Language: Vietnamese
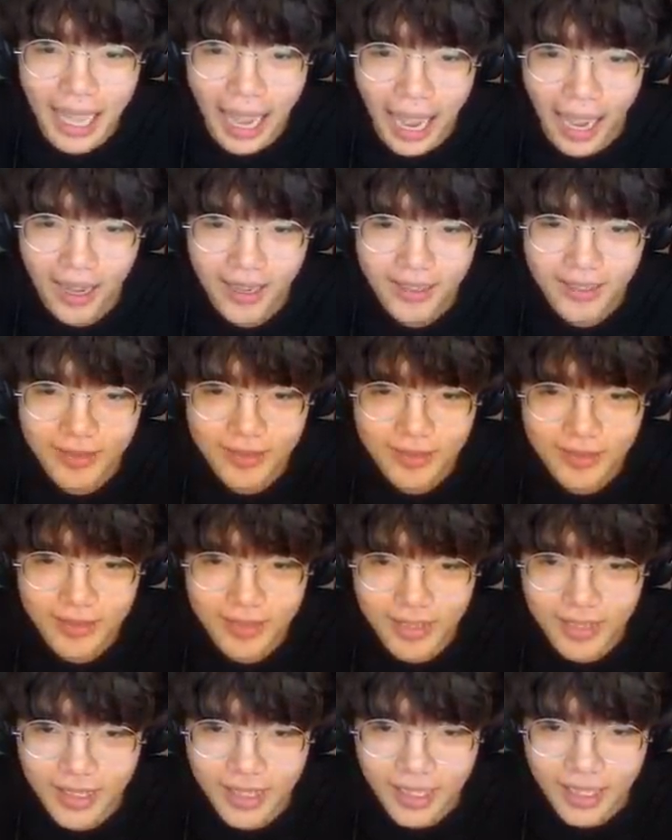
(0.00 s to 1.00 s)
là
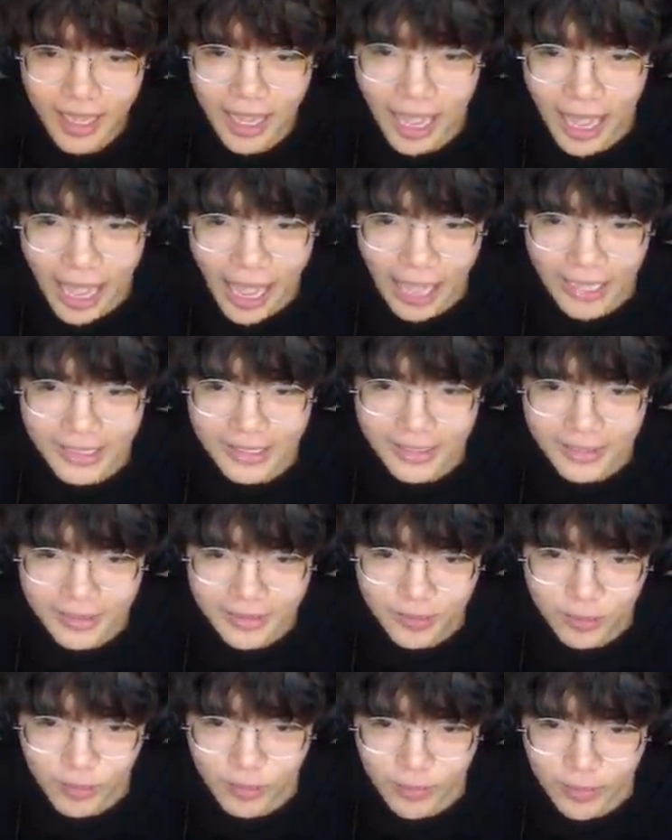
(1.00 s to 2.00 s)

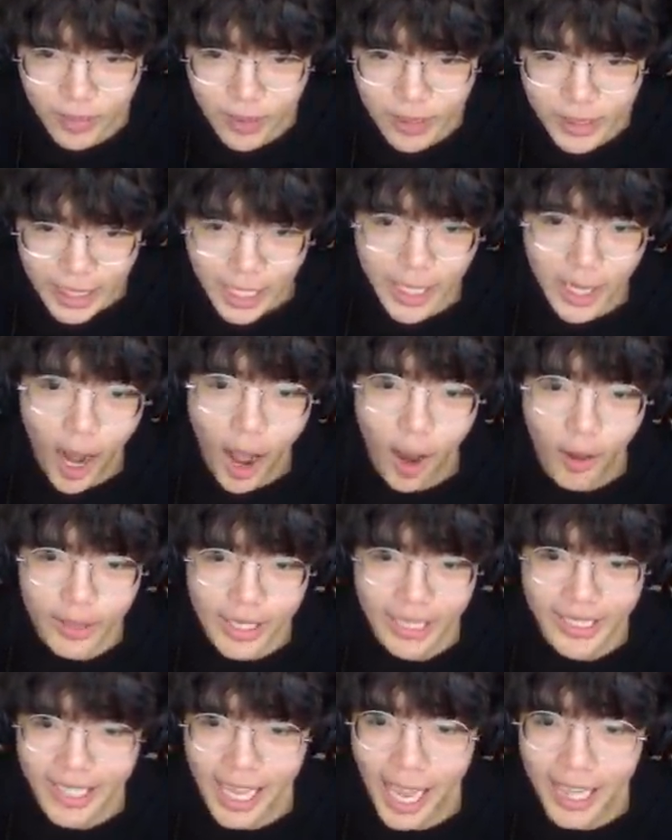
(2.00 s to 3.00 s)
anh siro
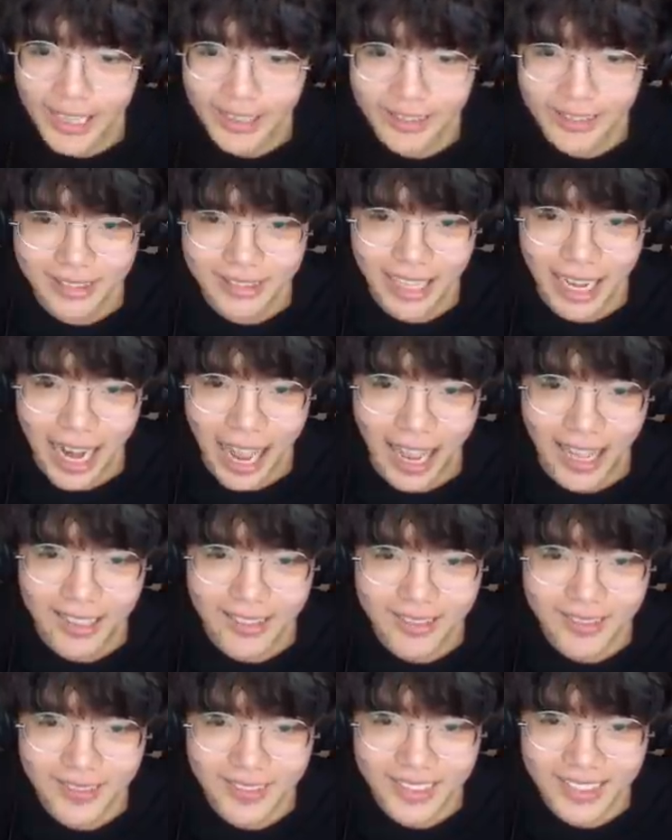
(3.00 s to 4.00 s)
dịch chết ta
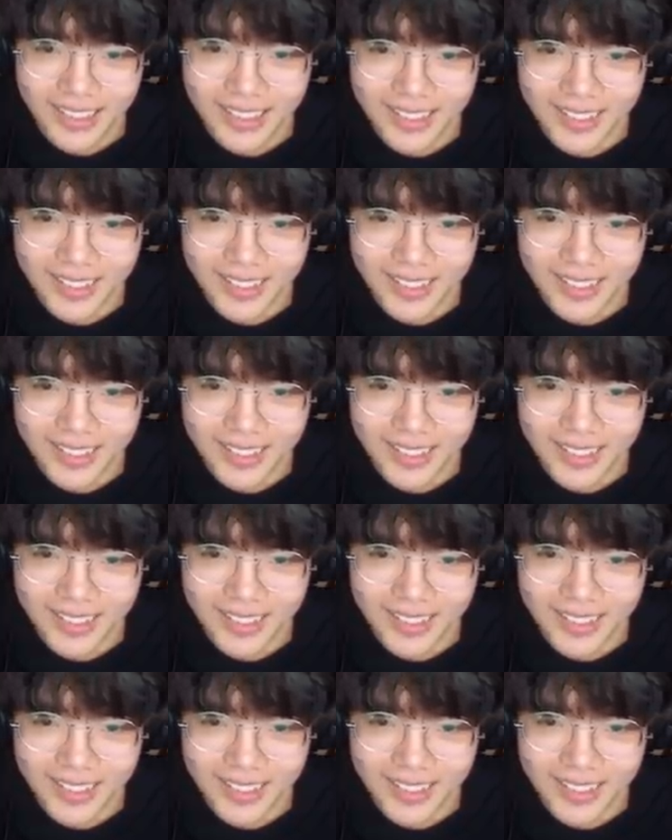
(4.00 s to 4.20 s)
à.